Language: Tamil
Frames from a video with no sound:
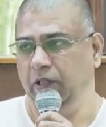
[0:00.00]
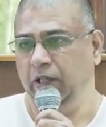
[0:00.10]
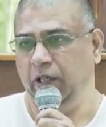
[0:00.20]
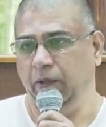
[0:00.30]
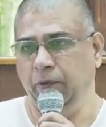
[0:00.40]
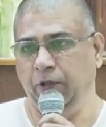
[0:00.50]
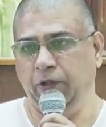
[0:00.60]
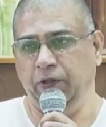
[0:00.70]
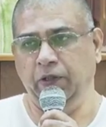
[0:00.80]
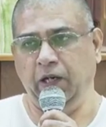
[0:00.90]
அப்போ
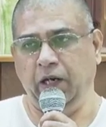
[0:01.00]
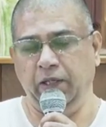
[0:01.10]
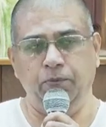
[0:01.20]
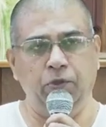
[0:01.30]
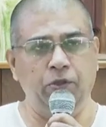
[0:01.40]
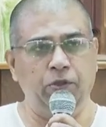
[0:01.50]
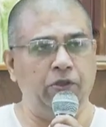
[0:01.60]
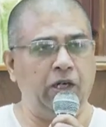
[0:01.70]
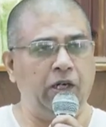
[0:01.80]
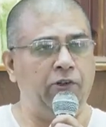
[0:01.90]
அன்பு
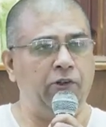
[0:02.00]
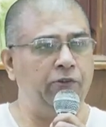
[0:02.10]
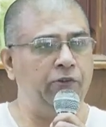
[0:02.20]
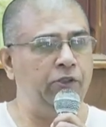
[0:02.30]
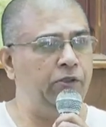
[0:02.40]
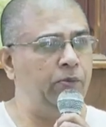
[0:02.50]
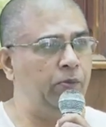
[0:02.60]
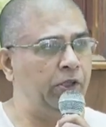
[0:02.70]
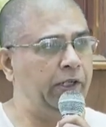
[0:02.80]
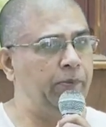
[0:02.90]
அவ்வளவு
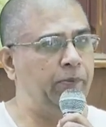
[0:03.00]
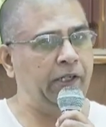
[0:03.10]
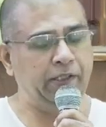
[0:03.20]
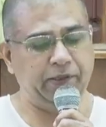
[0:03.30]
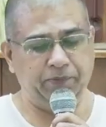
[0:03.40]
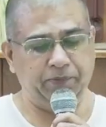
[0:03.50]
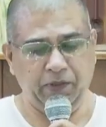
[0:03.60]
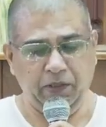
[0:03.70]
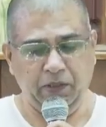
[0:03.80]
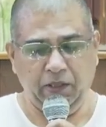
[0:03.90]
முக்கியமானது
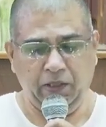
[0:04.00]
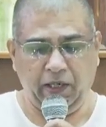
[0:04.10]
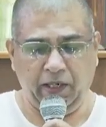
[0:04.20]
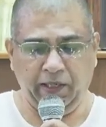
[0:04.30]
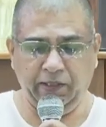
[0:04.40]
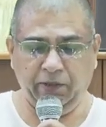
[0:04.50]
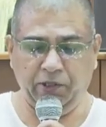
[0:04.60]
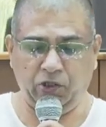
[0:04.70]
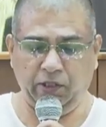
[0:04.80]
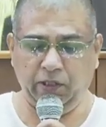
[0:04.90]
அடுத்த
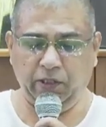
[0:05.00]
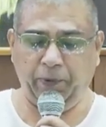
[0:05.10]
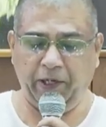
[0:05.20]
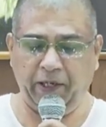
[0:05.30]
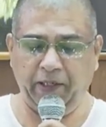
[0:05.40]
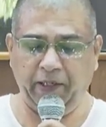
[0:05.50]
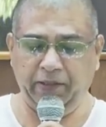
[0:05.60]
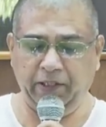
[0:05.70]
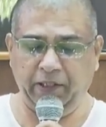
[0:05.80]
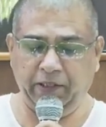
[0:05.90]
வசனத்தில் பாருங்க
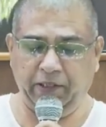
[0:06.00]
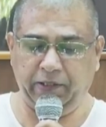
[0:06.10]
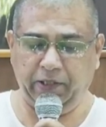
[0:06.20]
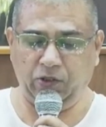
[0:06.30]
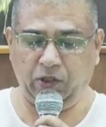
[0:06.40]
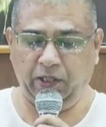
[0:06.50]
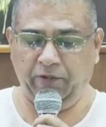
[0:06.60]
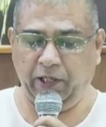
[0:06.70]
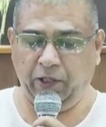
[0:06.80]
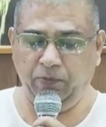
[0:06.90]
தீர்க்க தரிசன
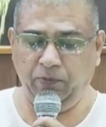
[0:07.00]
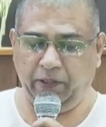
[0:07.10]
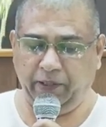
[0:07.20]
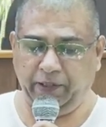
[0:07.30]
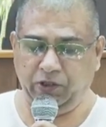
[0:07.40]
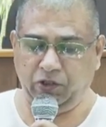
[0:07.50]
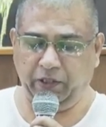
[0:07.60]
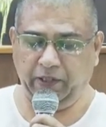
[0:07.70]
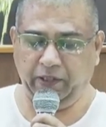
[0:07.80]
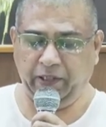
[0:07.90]
வரம்
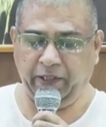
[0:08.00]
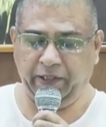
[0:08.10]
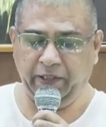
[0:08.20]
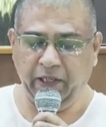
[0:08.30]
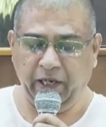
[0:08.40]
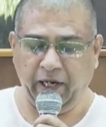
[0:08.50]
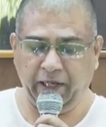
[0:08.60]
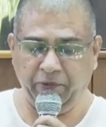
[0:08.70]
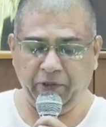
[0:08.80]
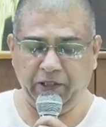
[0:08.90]
ரகசியங்களை
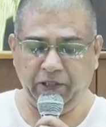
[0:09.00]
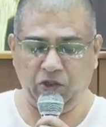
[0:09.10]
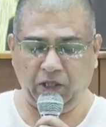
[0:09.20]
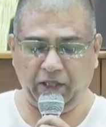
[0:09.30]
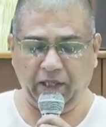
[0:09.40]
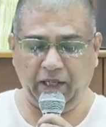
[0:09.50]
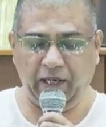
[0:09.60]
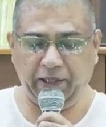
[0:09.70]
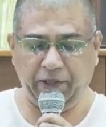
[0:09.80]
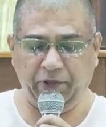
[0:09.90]
அறிவது சகல
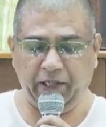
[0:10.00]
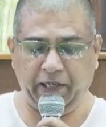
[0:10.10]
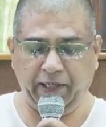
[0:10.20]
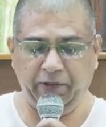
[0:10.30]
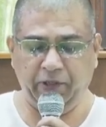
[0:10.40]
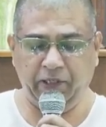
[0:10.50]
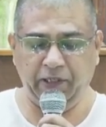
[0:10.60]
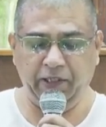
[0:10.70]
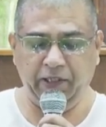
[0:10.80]
அறிவை அடைவது